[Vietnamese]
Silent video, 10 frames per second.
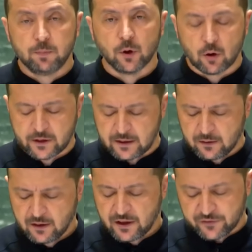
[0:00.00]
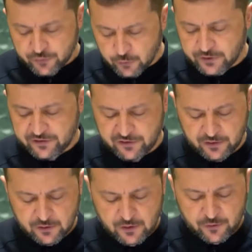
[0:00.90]
không có thẩm quyền ngăn
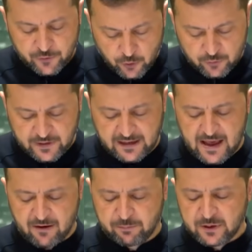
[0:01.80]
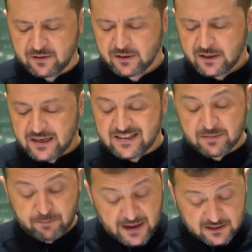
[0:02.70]
chặn những nước đã độc
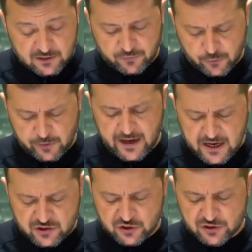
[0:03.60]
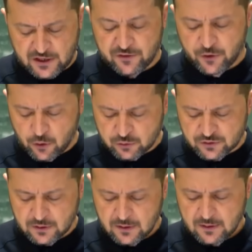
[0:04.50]
lập từ lâu và những nước
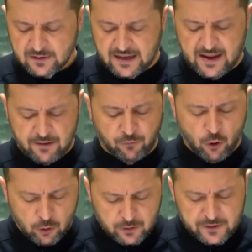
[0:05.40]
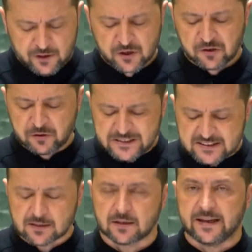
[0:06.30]
mới giành được độc lập gần đây
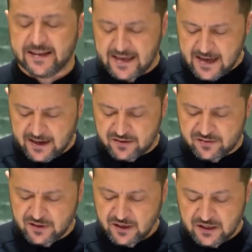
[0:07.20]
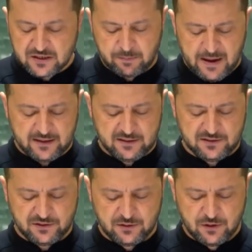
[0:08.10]
những nước đã
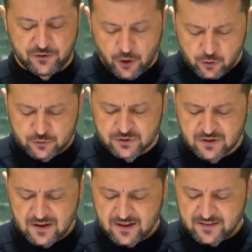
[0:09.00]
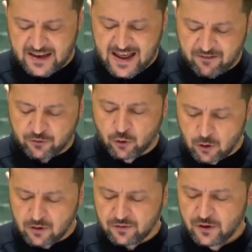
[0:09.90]
trải qua chiến tranh và
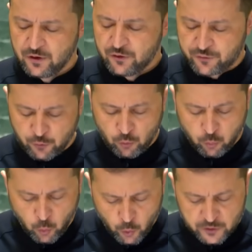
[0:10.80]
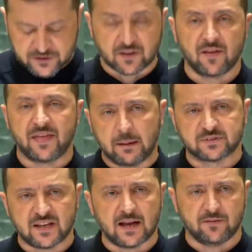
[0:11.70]
những nước quen thuộc với hòa bình
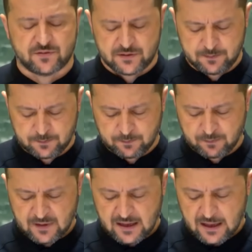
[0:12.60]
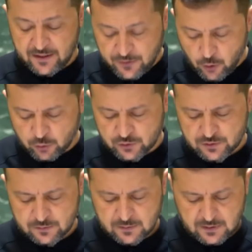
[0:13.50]
tất cả
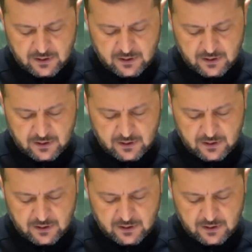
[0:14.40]
tất cả